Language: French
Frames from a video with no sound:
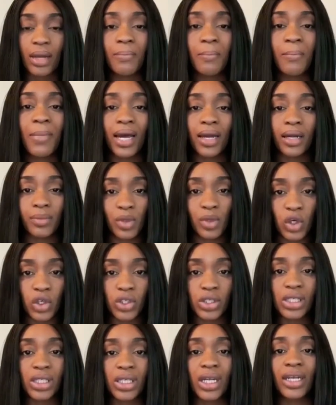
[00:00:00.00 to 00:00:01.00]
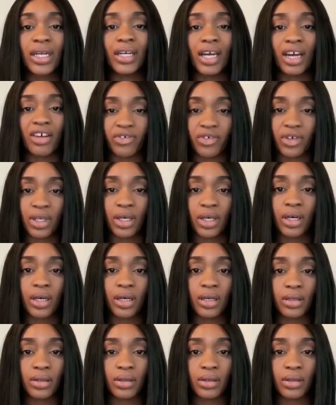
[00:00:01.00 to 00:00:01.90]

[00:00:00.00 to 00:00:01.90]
meinem Kontinent Afrika.